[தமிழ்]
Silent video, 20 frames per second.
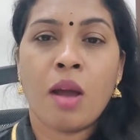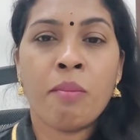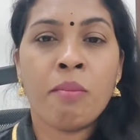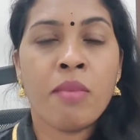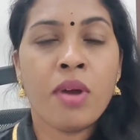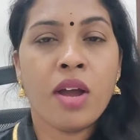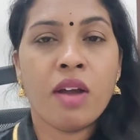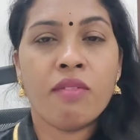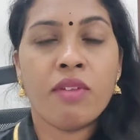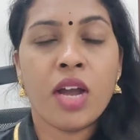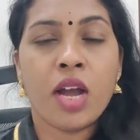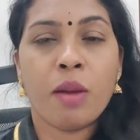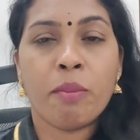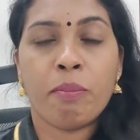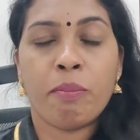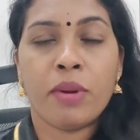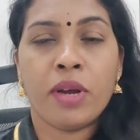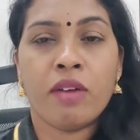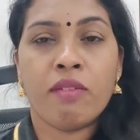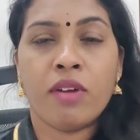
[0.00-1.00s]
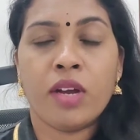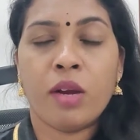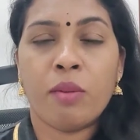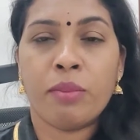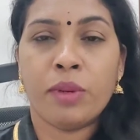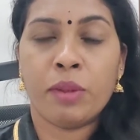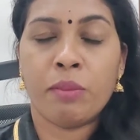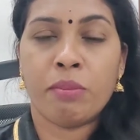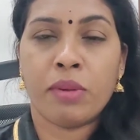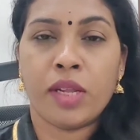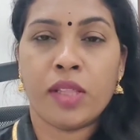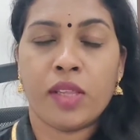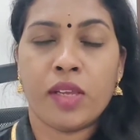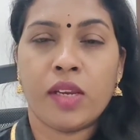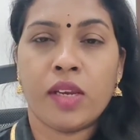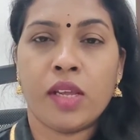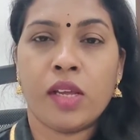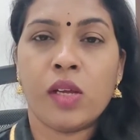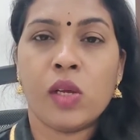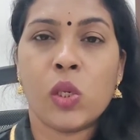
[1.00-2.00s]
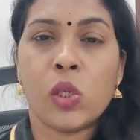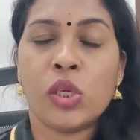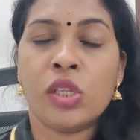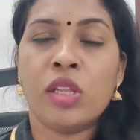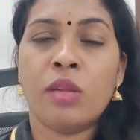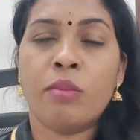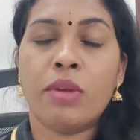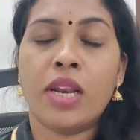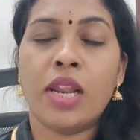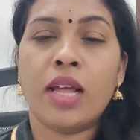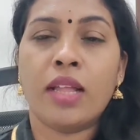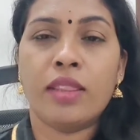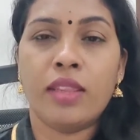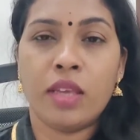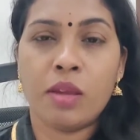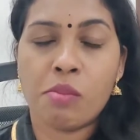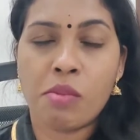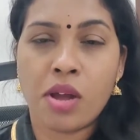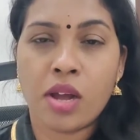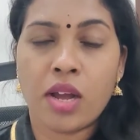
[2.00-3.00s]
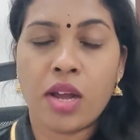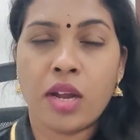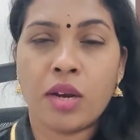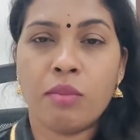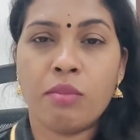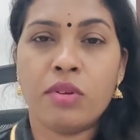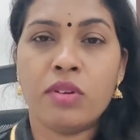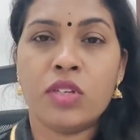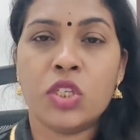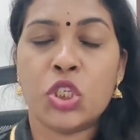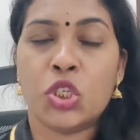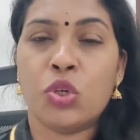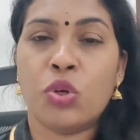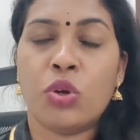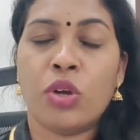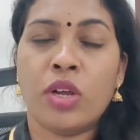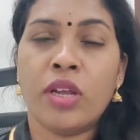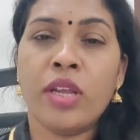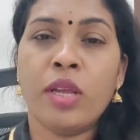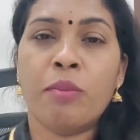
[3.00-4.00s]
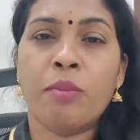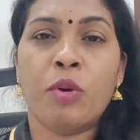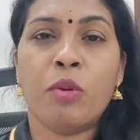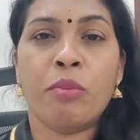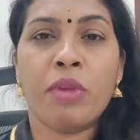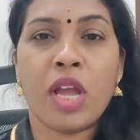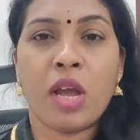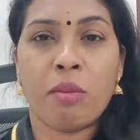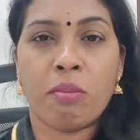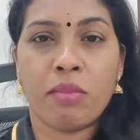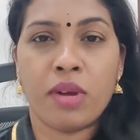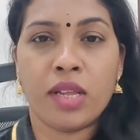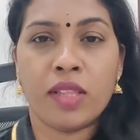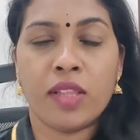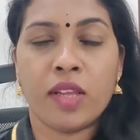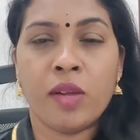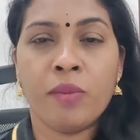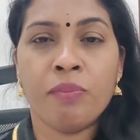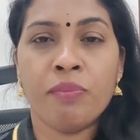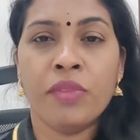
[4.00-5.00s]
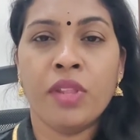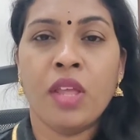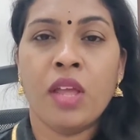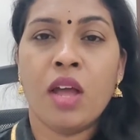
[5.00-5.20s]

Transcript: அம்மாவா அப்பாவா அப்படின்னு பார்த்தீங்கன்னா குழந்தை மேலே அதிகமாக அன்பு வச்சுருக்கவங்க எப்போவுமே அம்மா தான்